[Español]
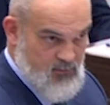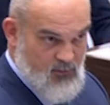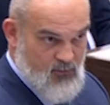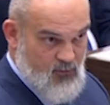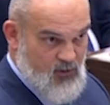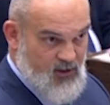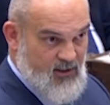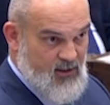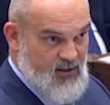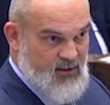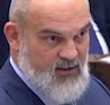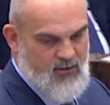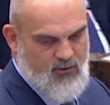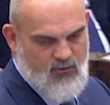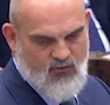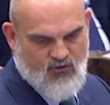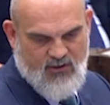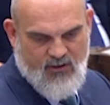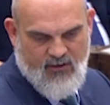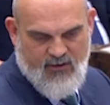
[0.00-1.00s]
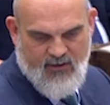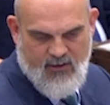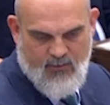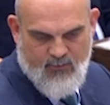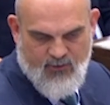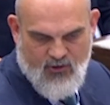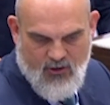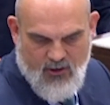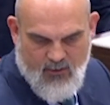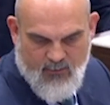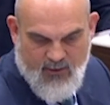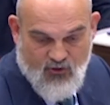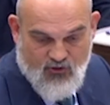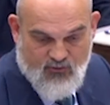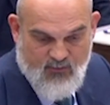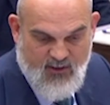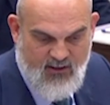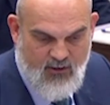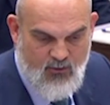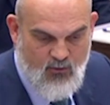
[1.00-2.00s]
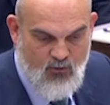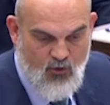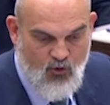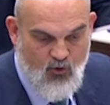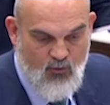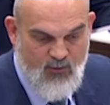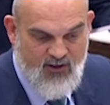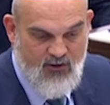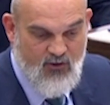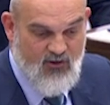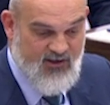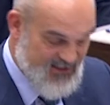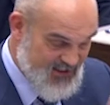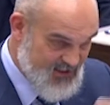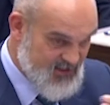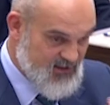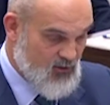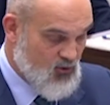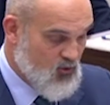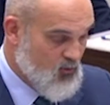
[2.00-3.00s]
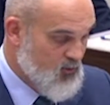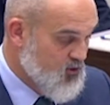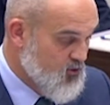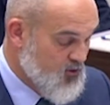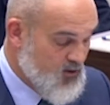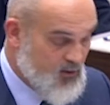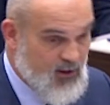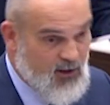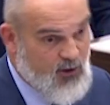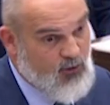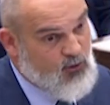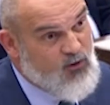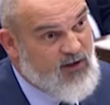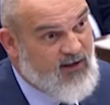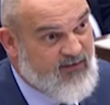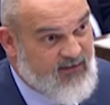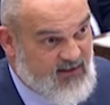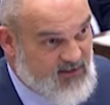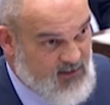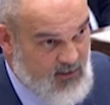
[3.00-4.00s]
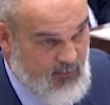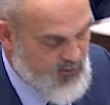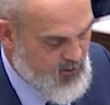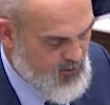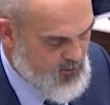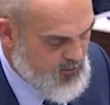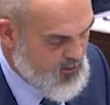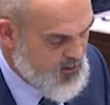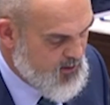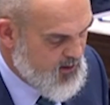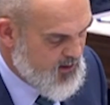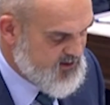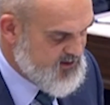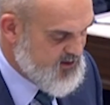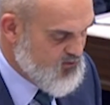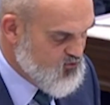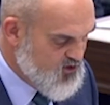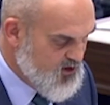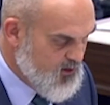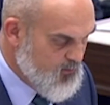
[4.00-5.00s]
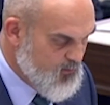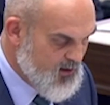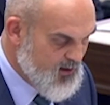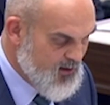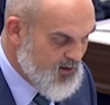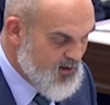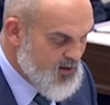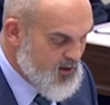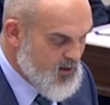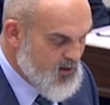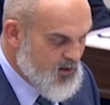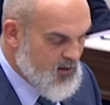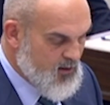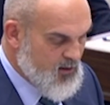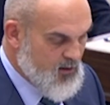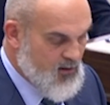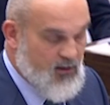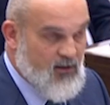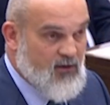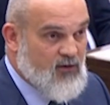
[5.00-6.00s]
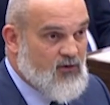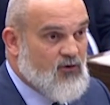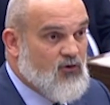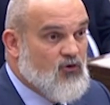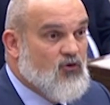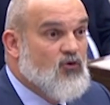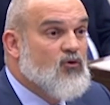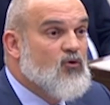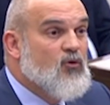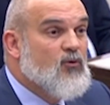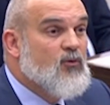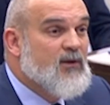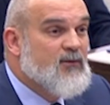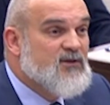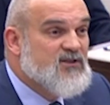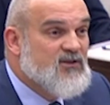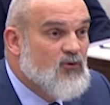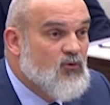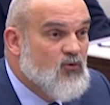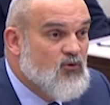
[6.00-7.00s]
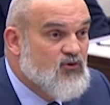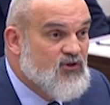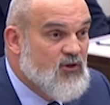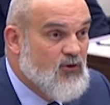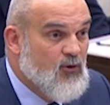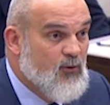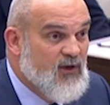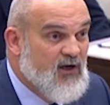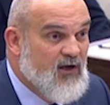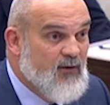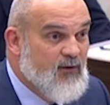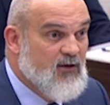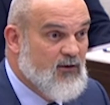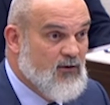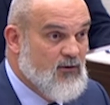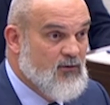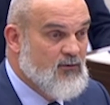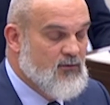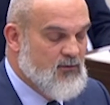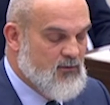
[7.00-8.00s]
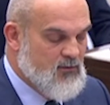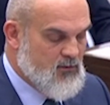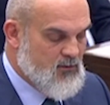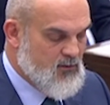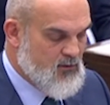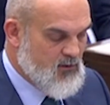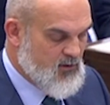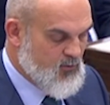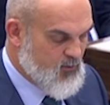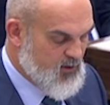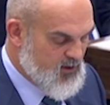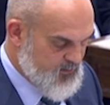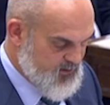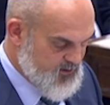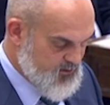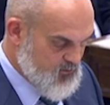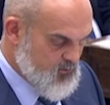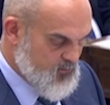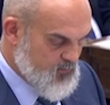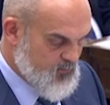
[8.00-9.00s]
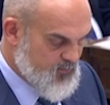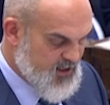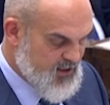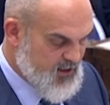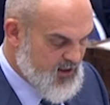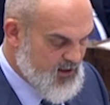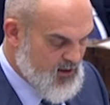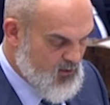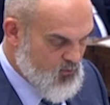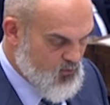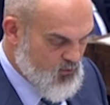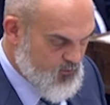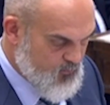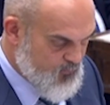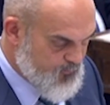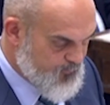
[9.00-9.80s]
no hay nada de lo que usted dice en el programa. Nos mandan un documento, que sí es el documento de trabajo, no una transcripción exhaustiva, y yo hubiera bastado con que usted lo hubiera abierto y hubiera visto. Página 1.